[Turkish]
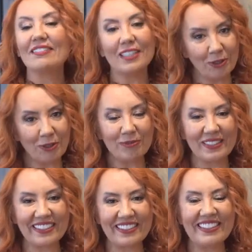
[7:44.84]
Diliyorum
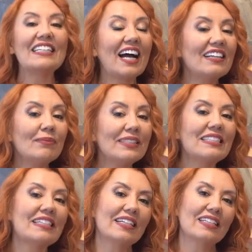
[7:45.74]
ki
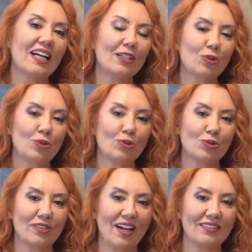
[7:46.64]
ilerlemeniz gereken
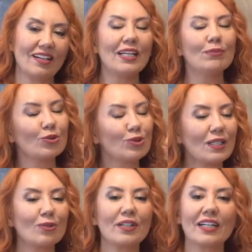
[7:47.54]
yolculuklarda hem
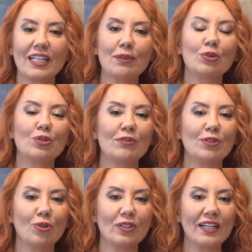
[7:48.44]
ruhsal olarak hem
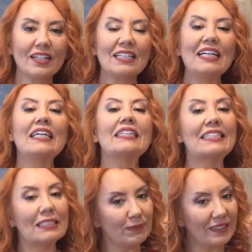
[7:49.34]
dünyevi olarak
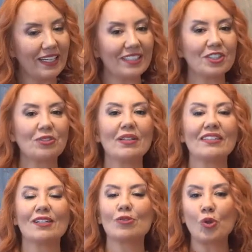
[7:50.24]
disiplinden
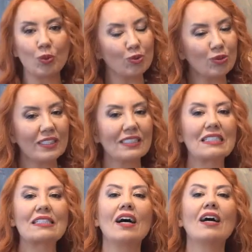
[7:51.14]
çıkmadan,
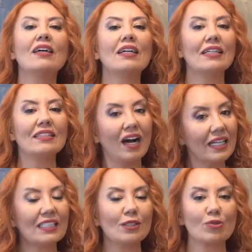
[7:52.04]
sorumluluklarınızla e,
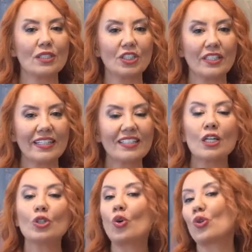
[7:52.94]
daha iyi yüz yüzleşerek
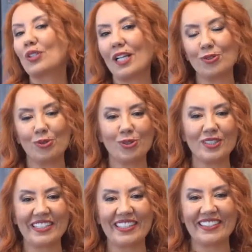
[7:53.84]
çok güzel
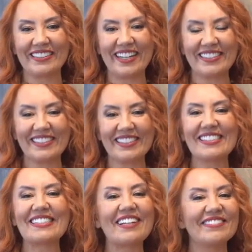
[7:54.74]
sonuçlar elde
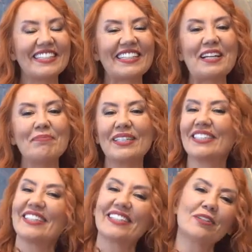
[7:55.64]
edersiniz. Sevgiyle,
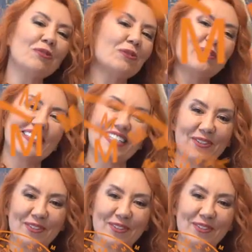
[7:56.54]
başarıyla dolu bir sene